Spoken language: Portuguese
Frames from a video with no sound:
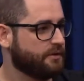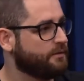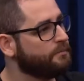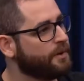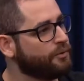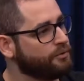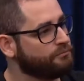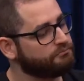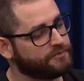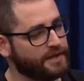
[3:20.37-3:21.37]
meio,
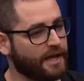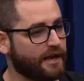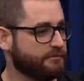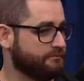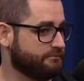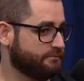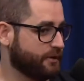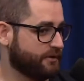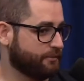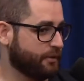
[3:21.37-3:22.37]
sei lá,
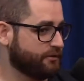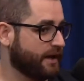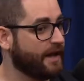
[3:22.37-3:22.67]
pode, posso estar